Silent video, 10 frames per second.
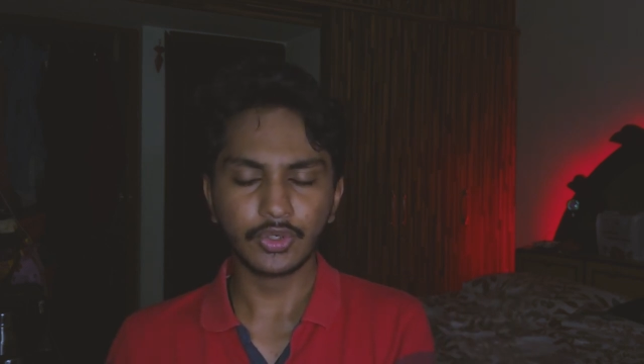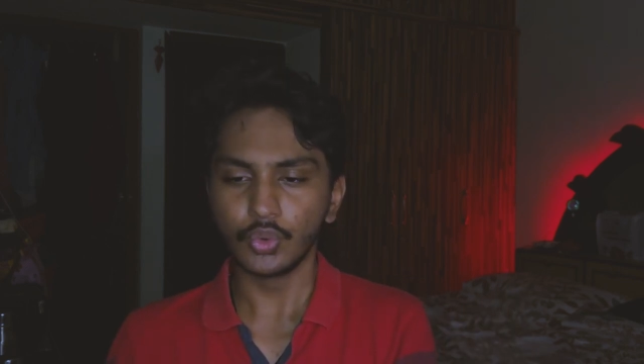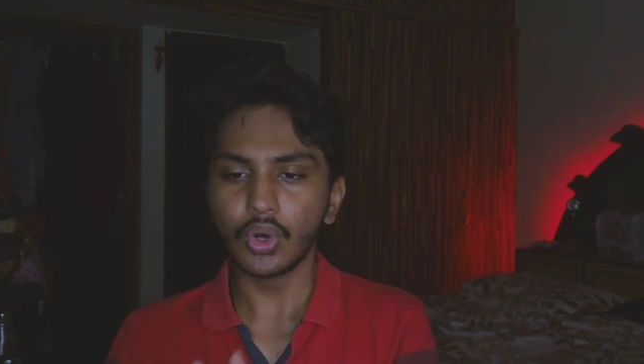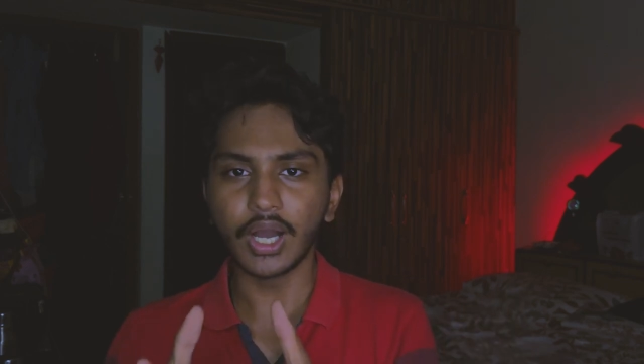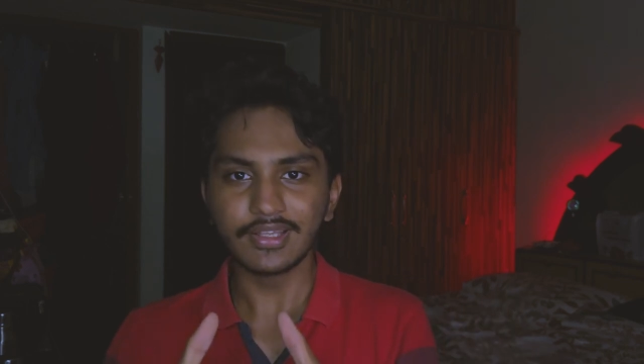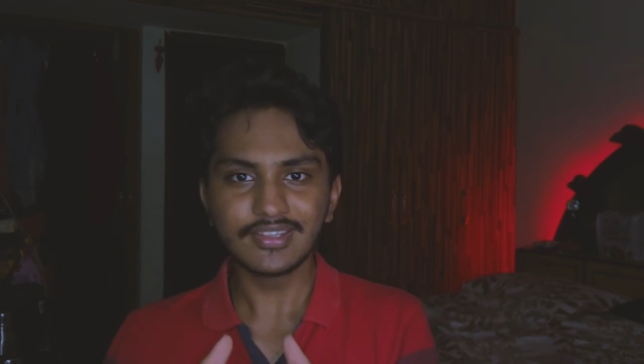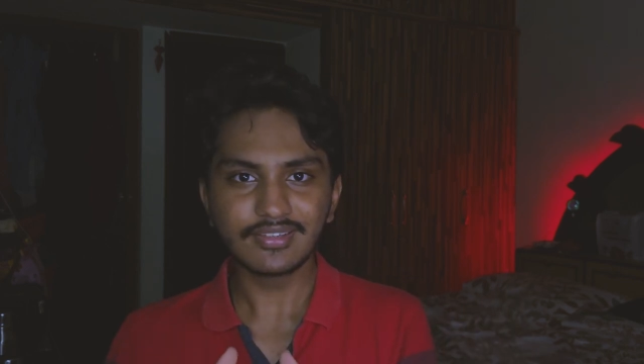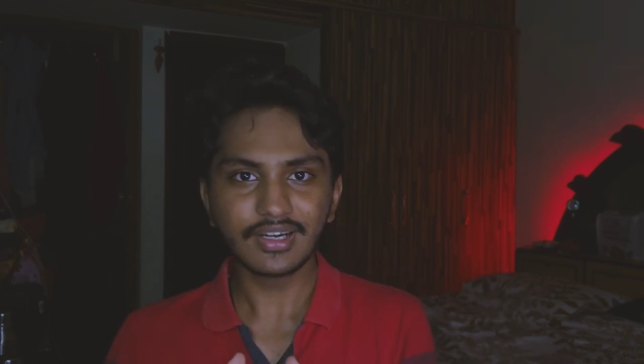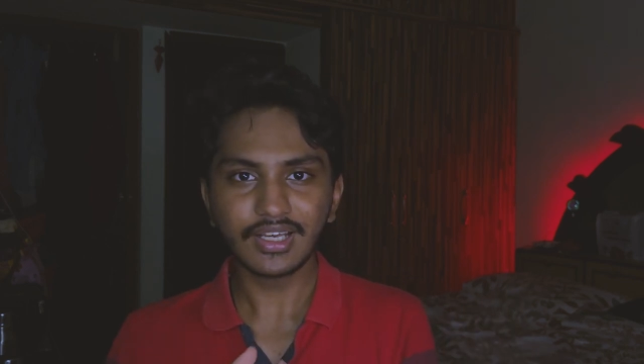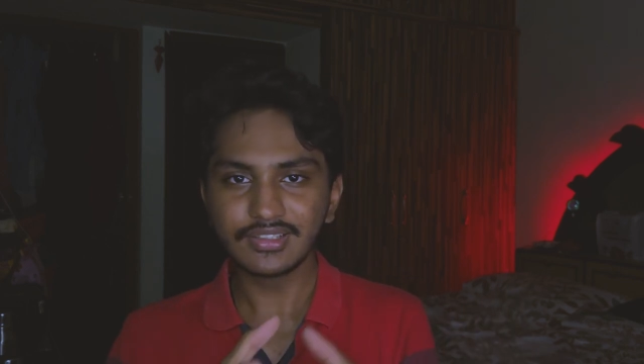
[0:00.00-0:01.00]
నువ్వు
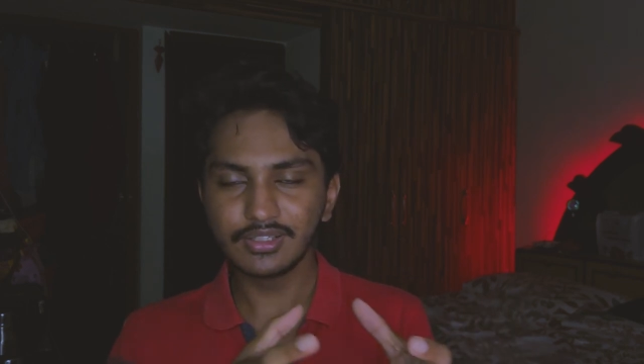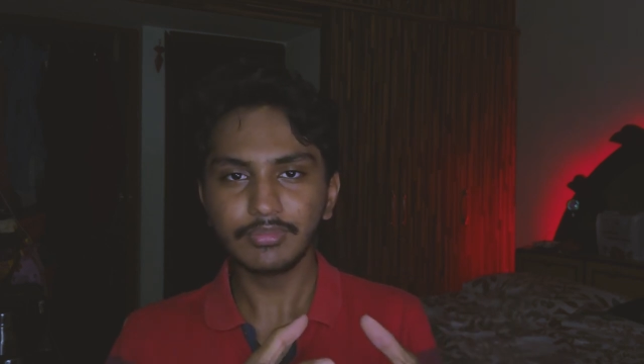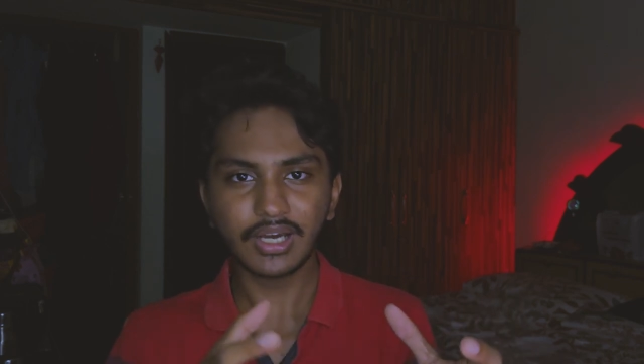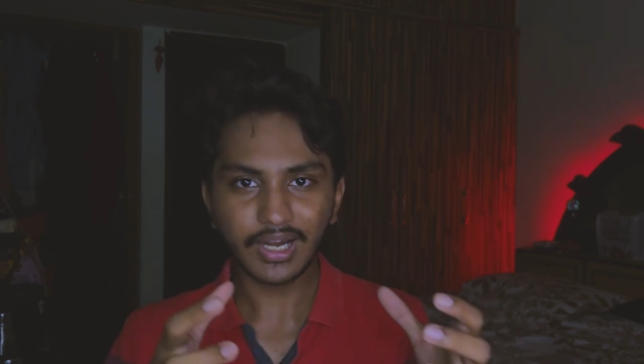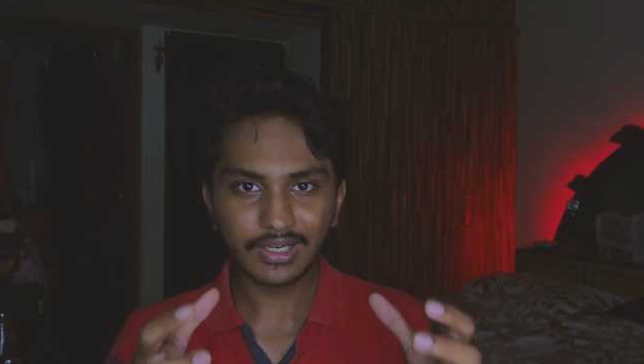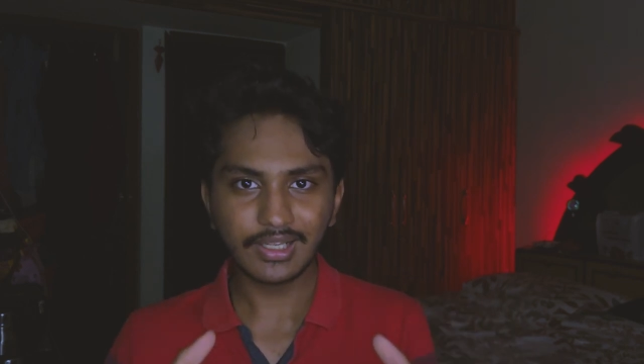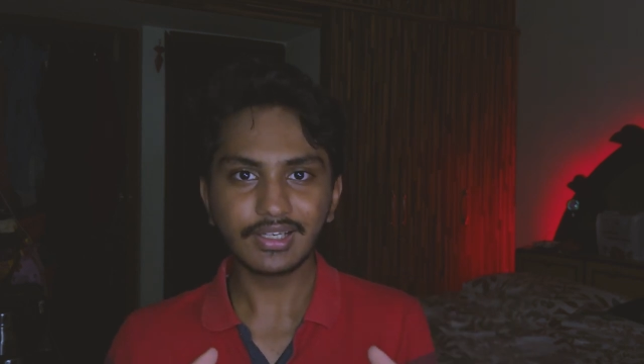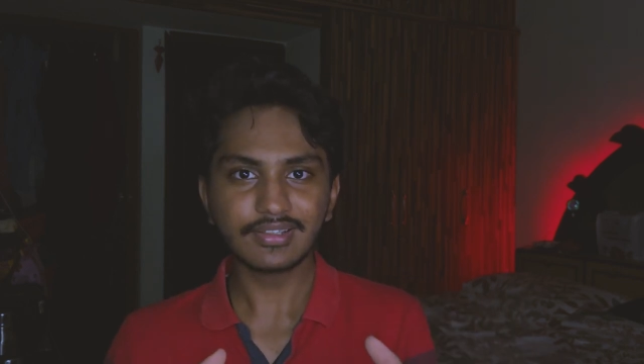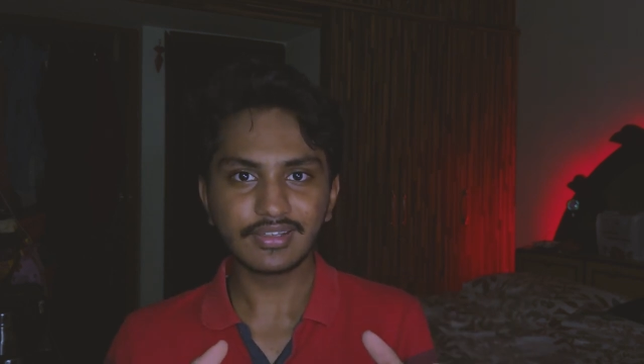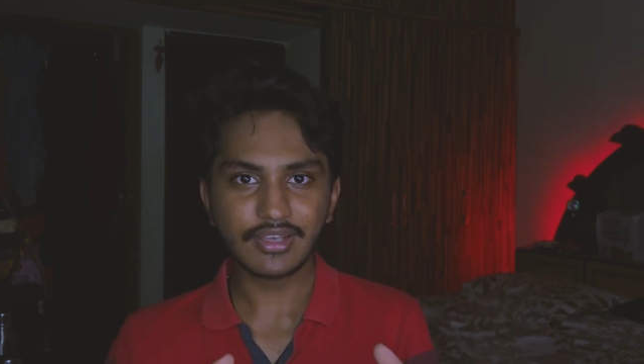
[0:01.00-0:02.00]
కన్సిస్టెంట్గా జిమ్ కరెక్ట్గా
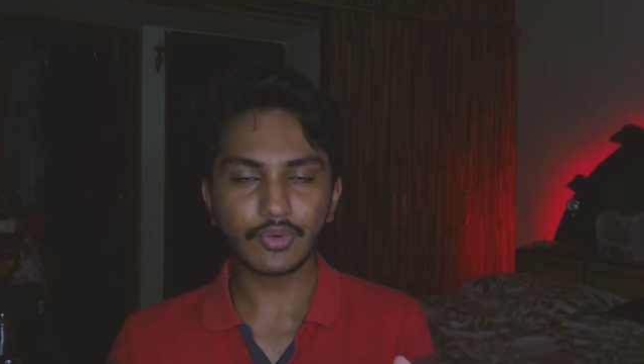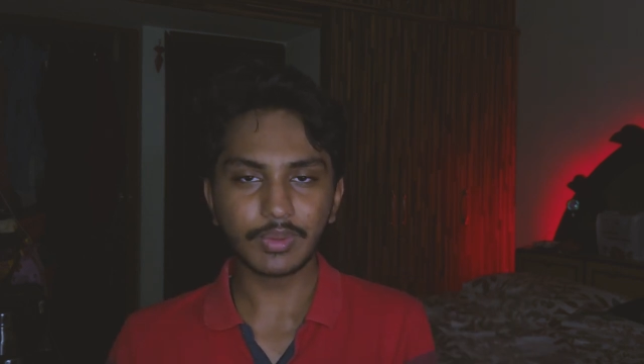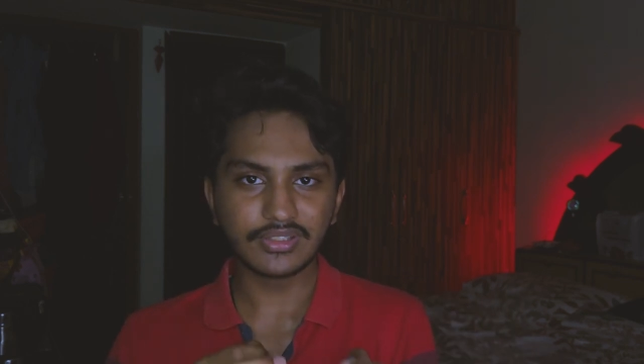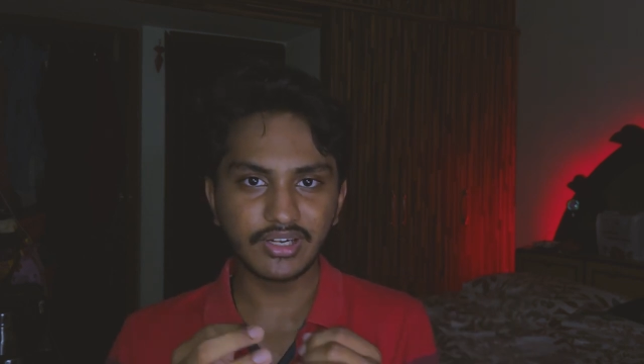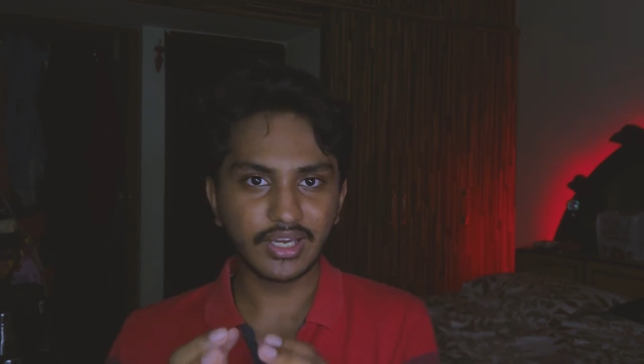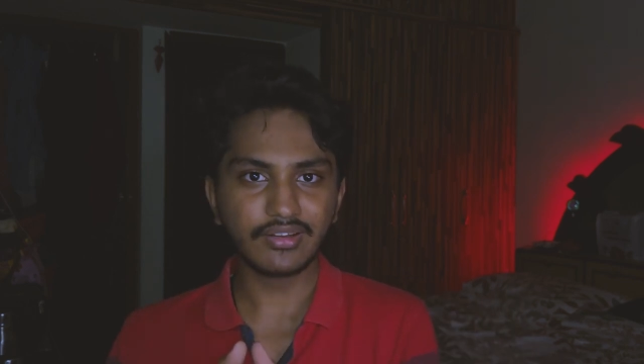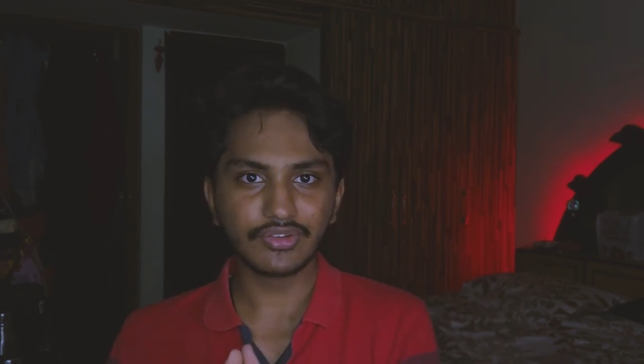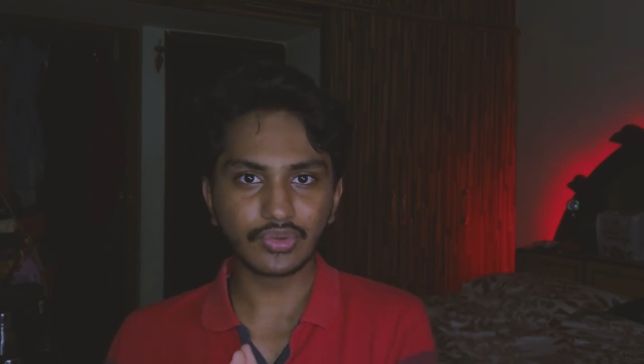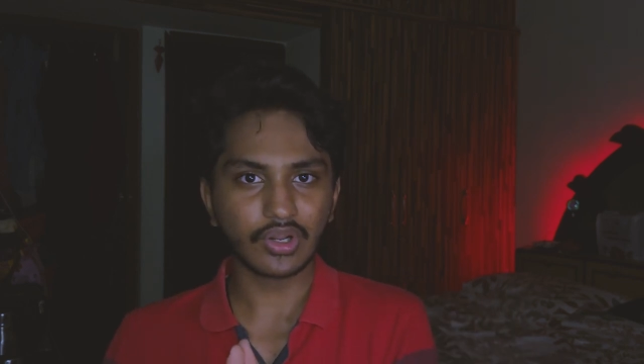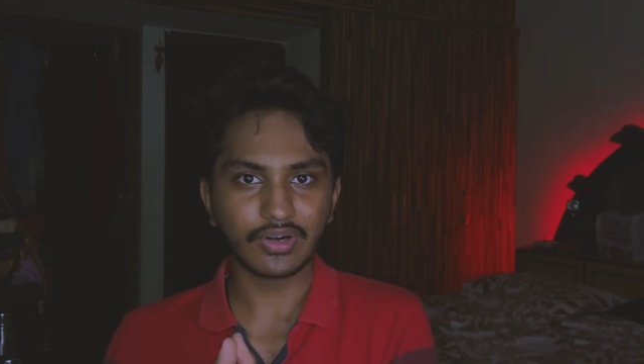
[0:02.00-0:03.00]
చేసావు మంచి డైట్
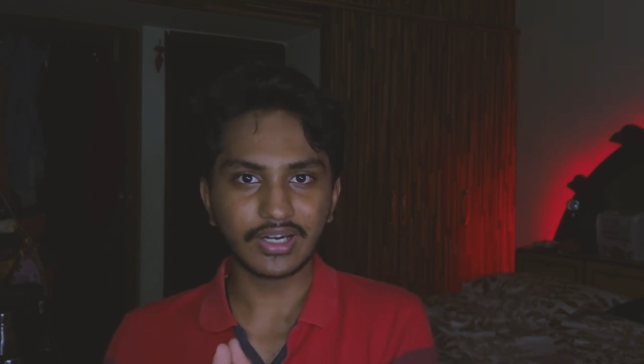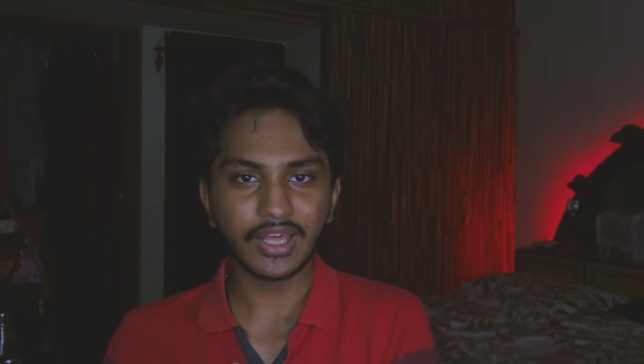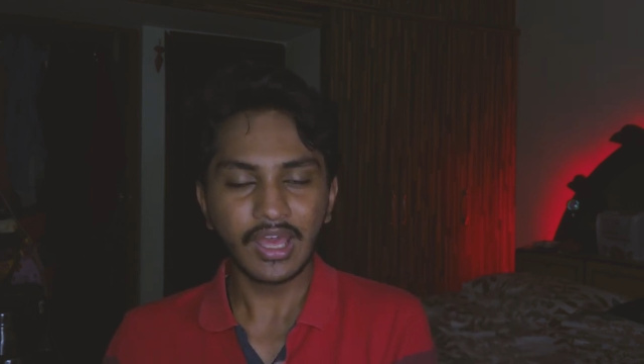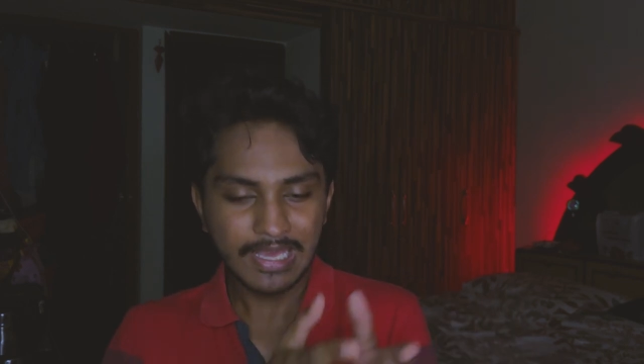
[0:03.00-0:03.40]
తీసుకున్నావు అంటే